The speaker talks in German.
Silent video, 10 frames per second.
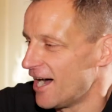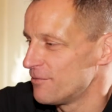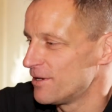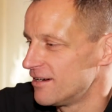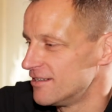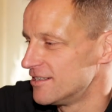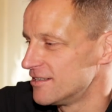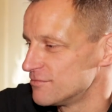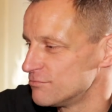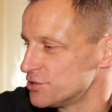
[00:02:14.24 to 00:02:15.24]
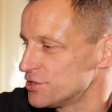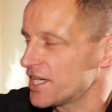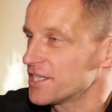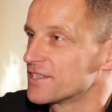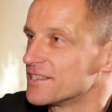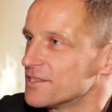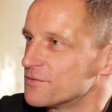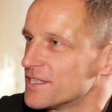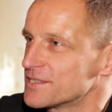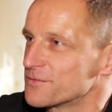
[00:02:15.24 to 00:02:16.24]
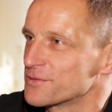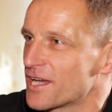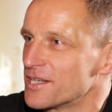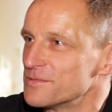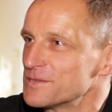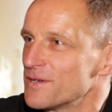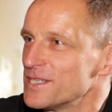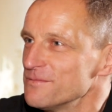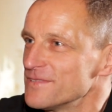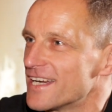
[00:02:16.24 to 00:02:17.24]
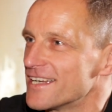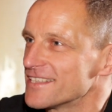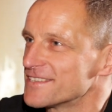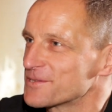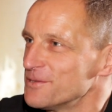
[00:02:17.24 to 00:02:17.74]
aber äh, ist direkt halt. Ne? Du weißt, wo dran du bist bei ihm, der eiert nicht